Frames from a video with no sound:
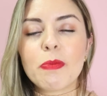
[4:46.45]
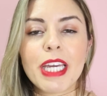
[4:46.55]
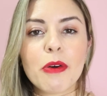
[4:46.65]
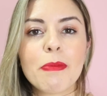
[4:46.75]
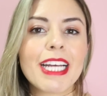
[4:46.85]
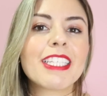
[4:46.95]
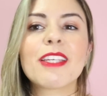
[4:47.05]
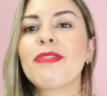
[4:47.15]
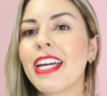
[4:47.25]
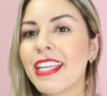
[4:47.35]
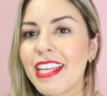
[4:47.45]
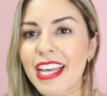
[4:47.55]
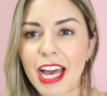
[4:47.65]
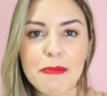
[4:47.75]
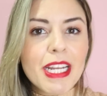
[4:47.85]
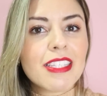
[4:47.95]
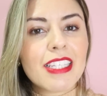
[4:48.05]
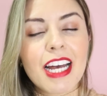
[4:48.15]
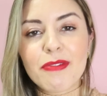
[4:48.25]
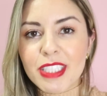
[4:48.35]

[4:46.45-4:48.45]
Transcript: bem arrumada, que vai abraçar,